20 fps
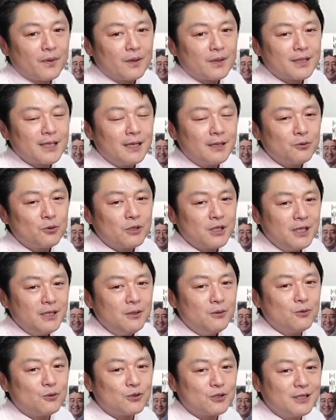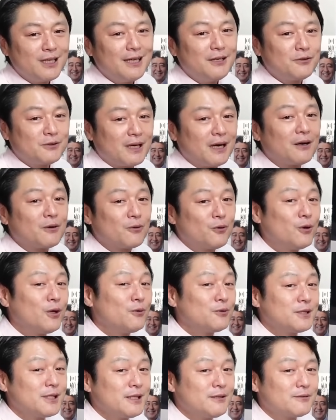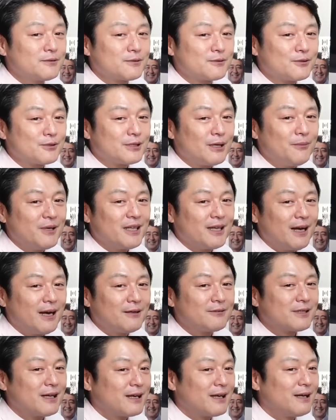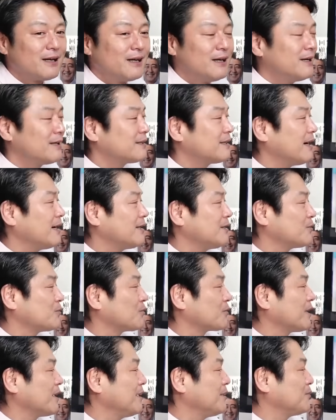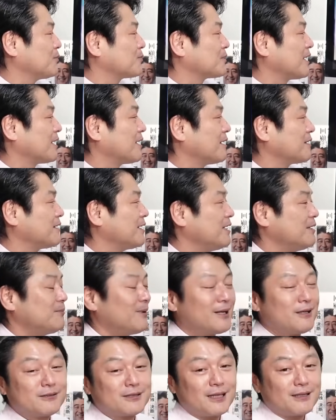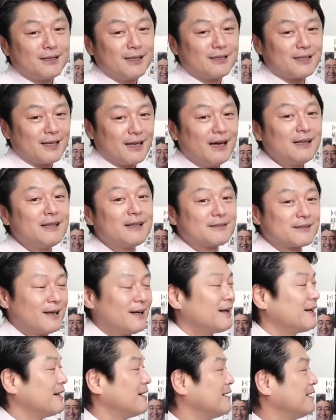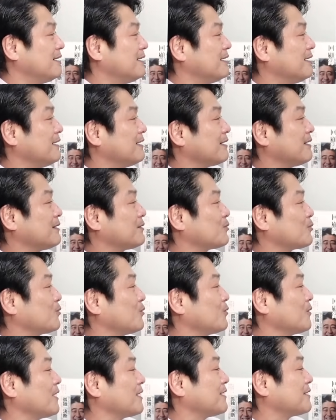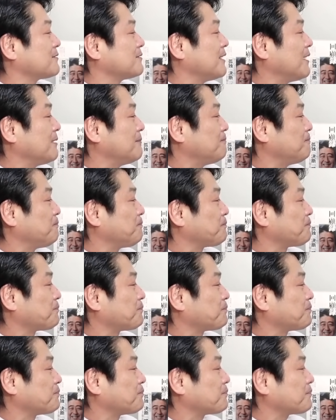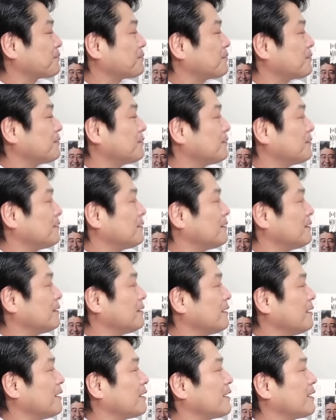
ちゃんと機能しているかこれをチェックするためにあるから第4の権力だなんて威張り腐ってんじゃないですか、えー、ところがですね、えー、